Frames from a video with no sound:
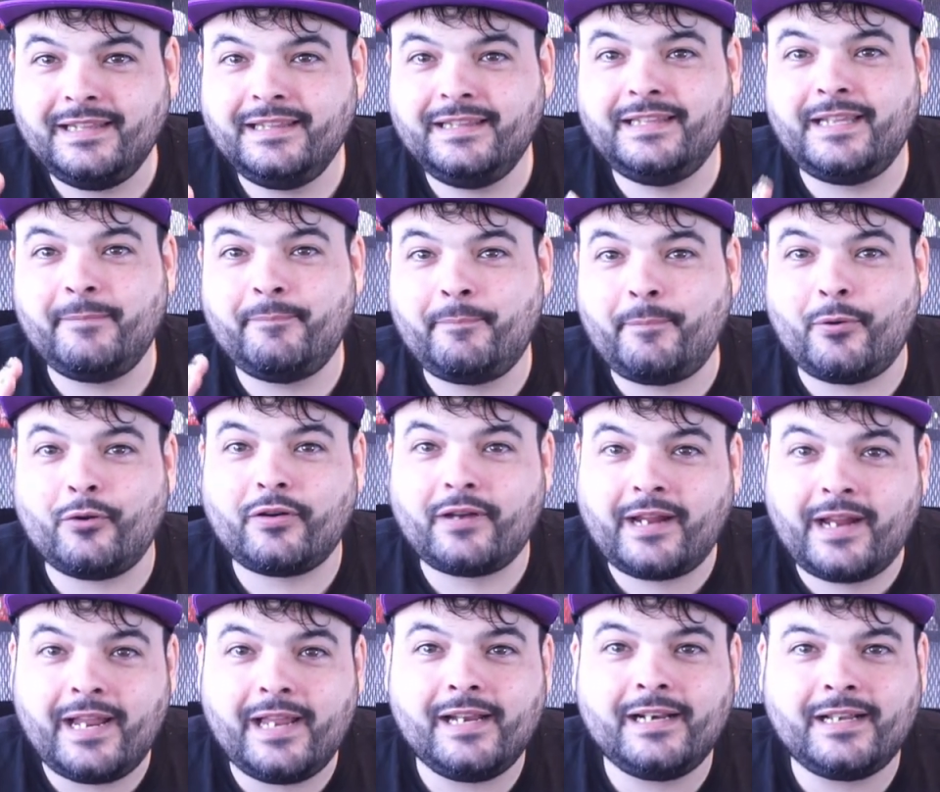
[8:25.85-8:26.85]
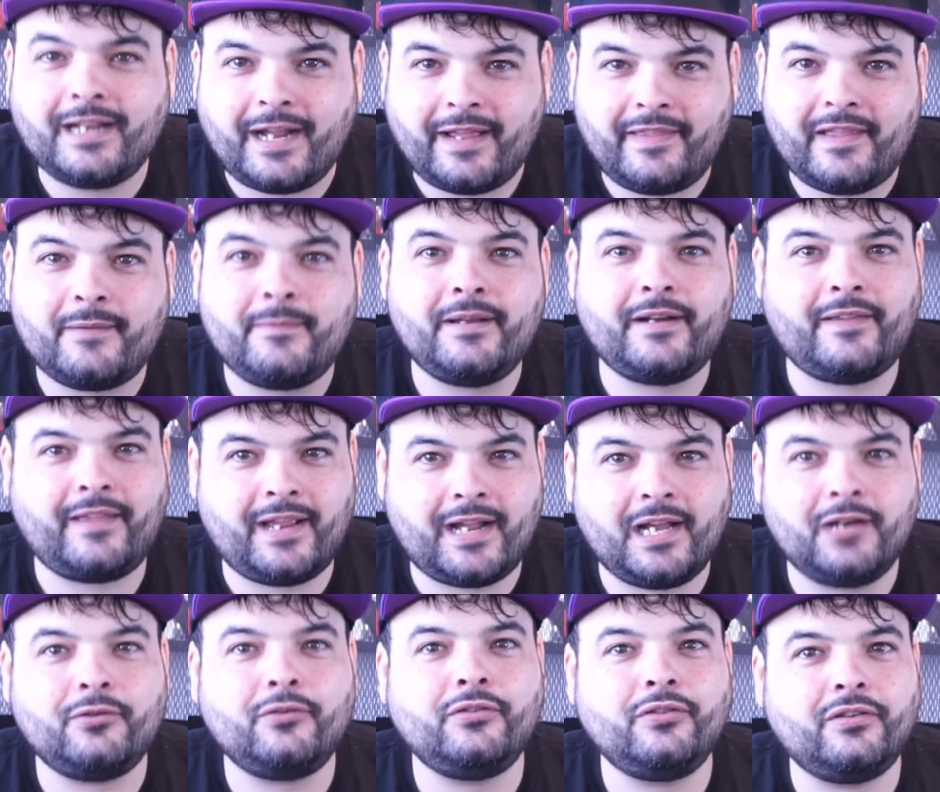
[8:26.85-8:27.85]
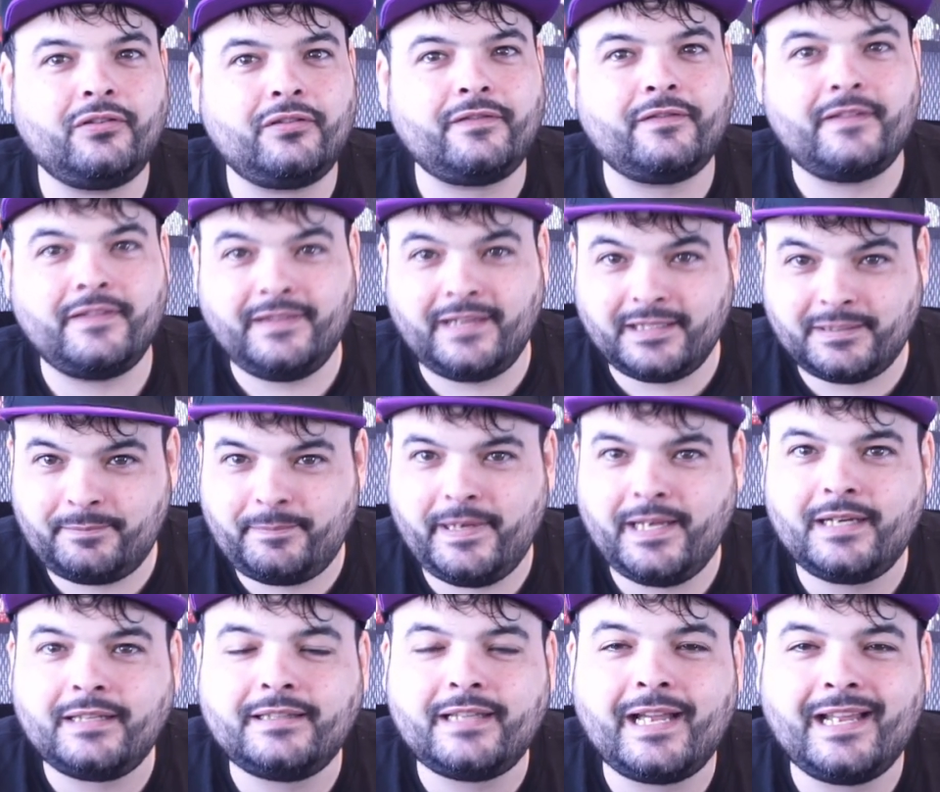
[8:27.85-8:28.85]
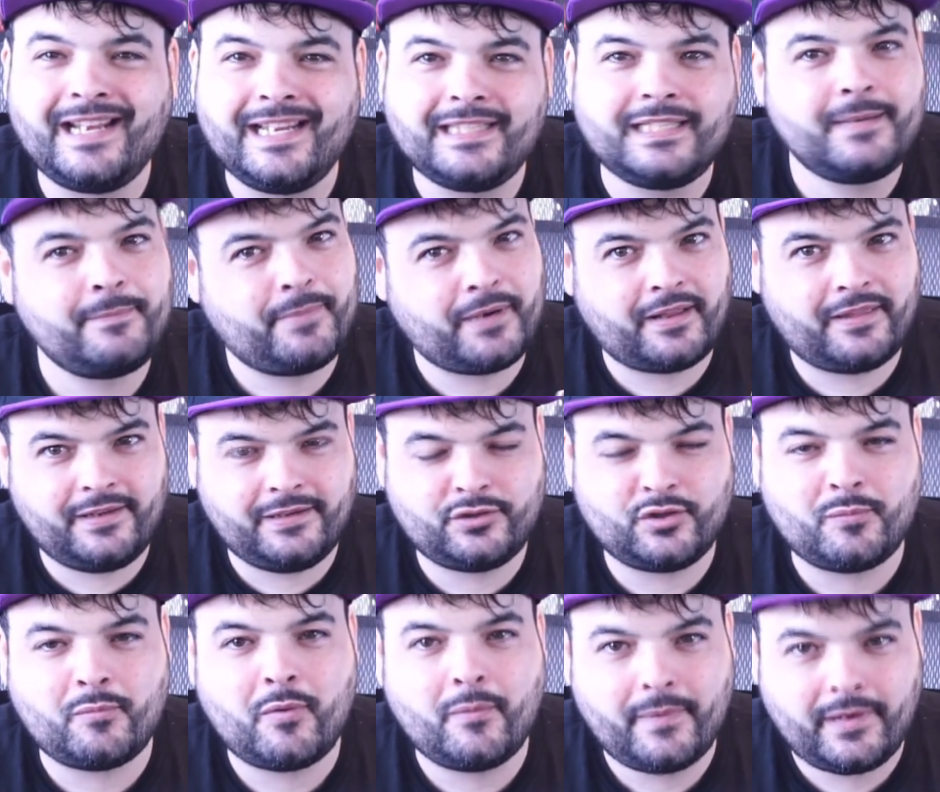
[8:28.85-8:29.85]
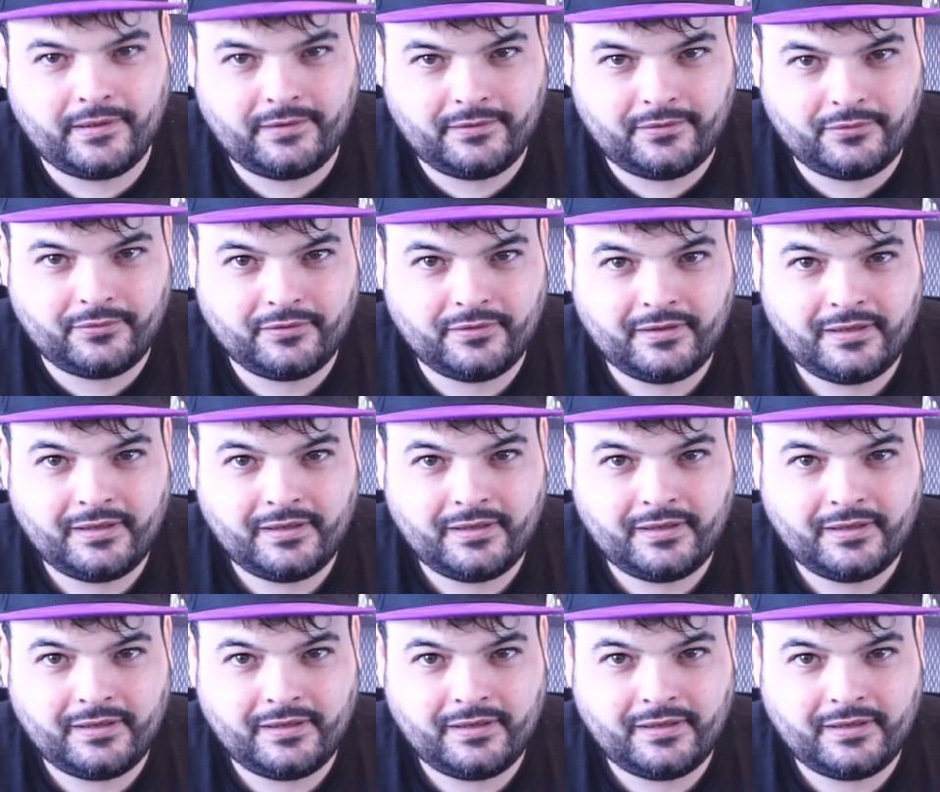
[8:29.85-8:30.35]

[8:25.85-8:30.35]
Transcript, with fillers: de por qué el cadáver de Ganondorf despierta en ese preciso momento.